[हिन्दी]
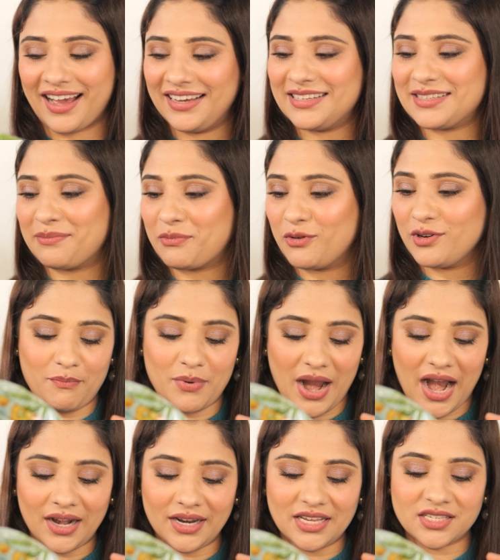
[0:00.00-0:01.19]
था ही सब कुछ
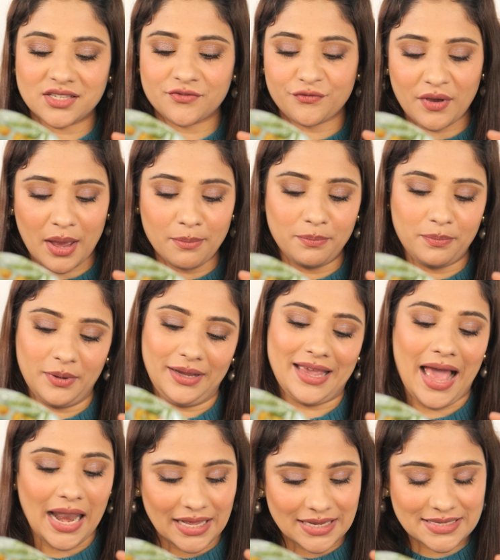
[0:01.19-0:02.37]
ब्रांड इज फेब
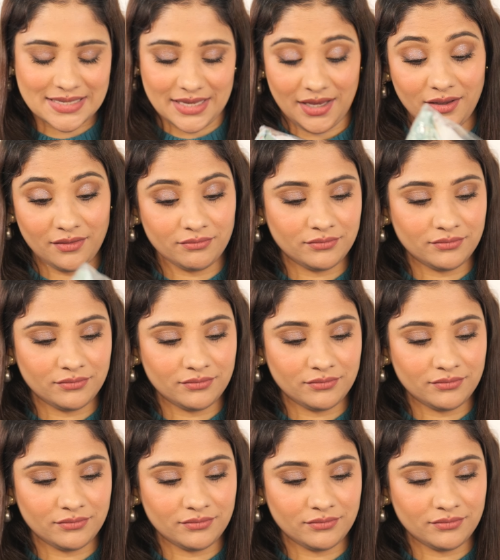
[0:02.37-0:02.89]
गैलेक्सी